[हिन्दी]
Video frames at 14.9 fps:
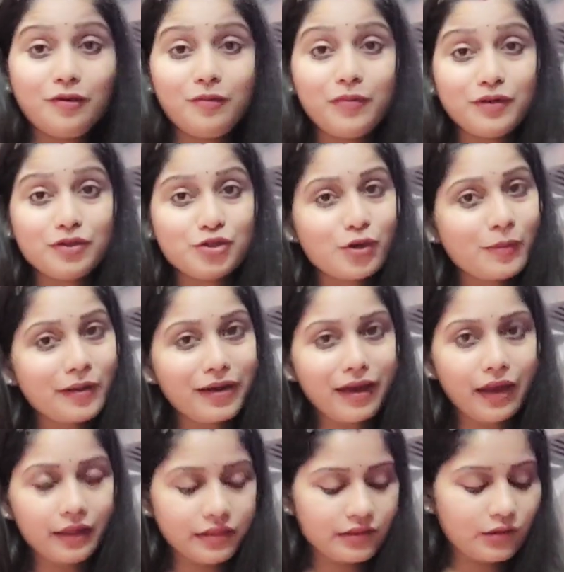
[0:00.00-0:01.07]
बच्चों में ना
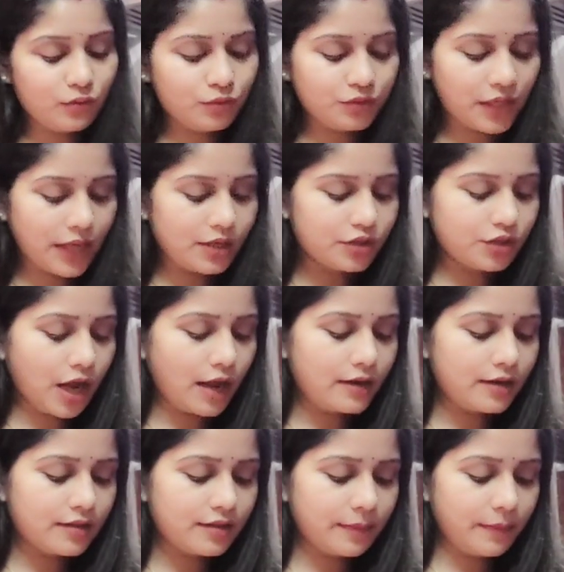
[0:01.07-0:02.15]
ऐसे ही होता है
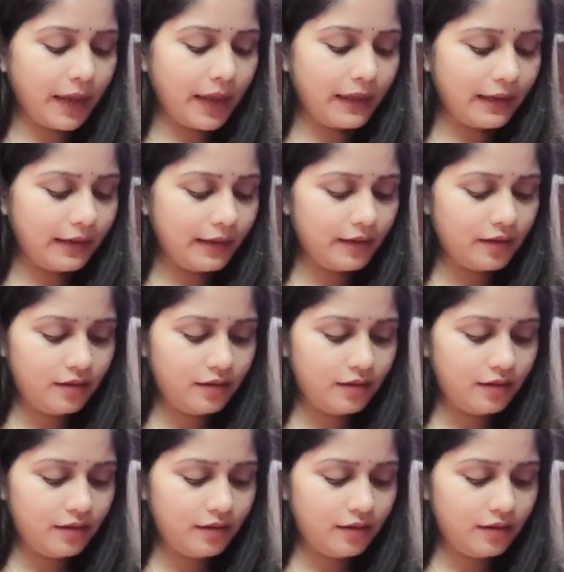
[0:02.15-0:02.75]
जाने से पहले